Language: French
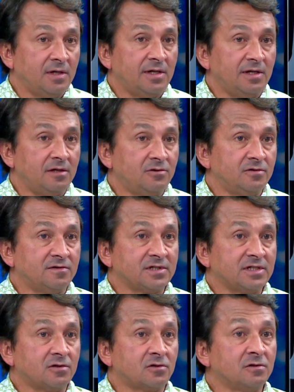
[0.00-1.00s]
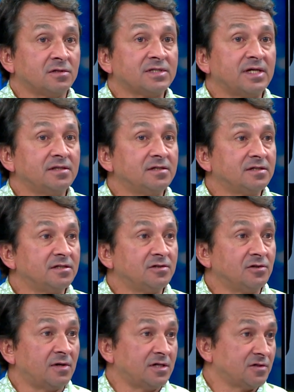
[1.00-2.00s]
et il devrait rendre sa
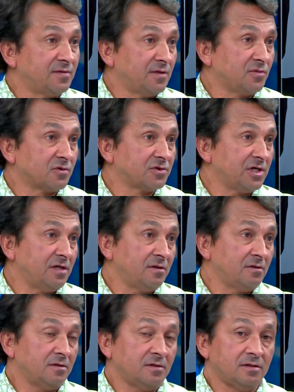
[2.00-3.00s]
décision la semaine prochaine.